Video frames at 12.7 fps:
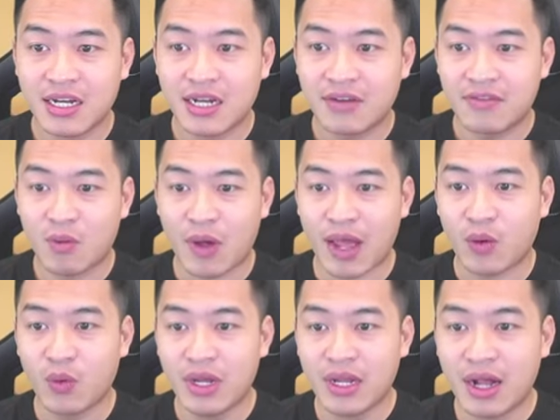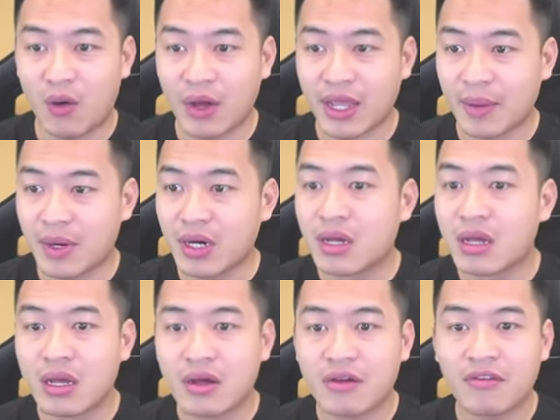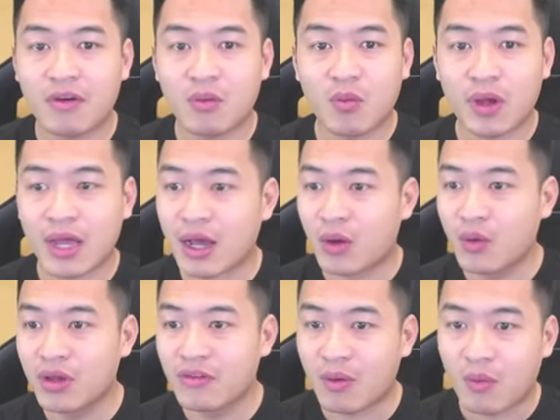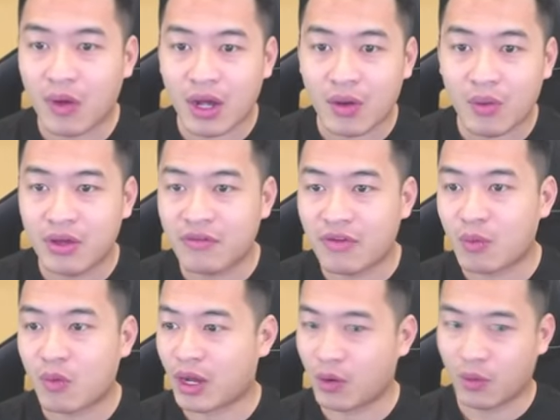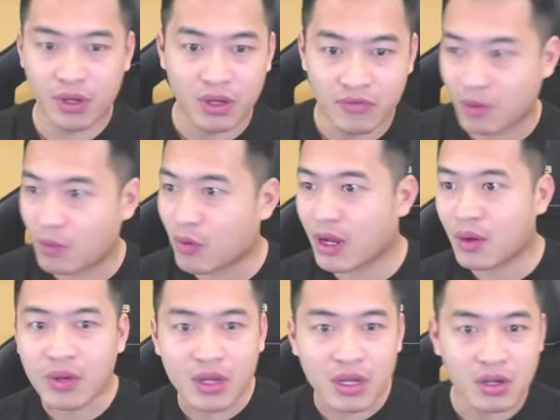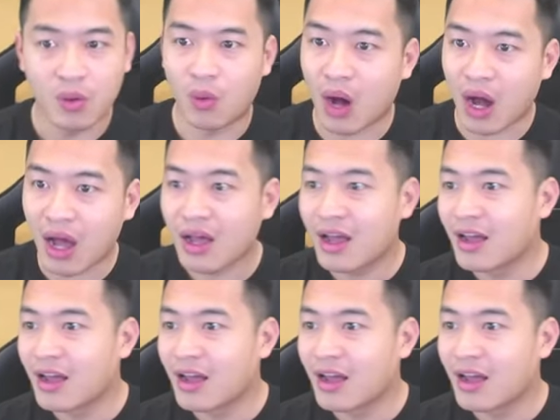Vòng quay ác quỷ đâu anh em ơi Vòng quay ác quỷ, vòng quay ác quỷ, vòng quay ác quỷ, vòng quay ác quỷ Ủa,